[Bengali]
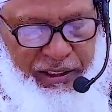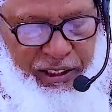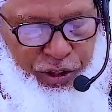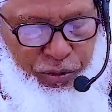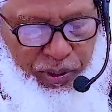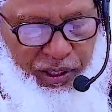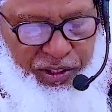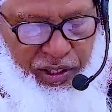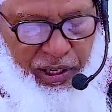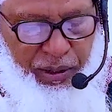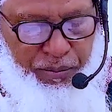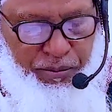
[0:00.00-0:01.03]
কাছে ইসুফ
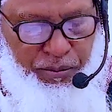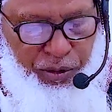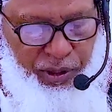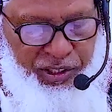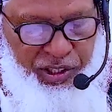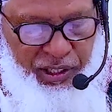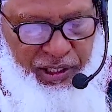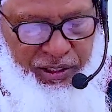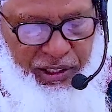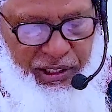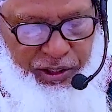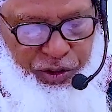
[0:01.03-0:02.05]
আলাহিসাম বলেছিলেন
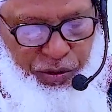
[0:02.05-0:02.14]
যে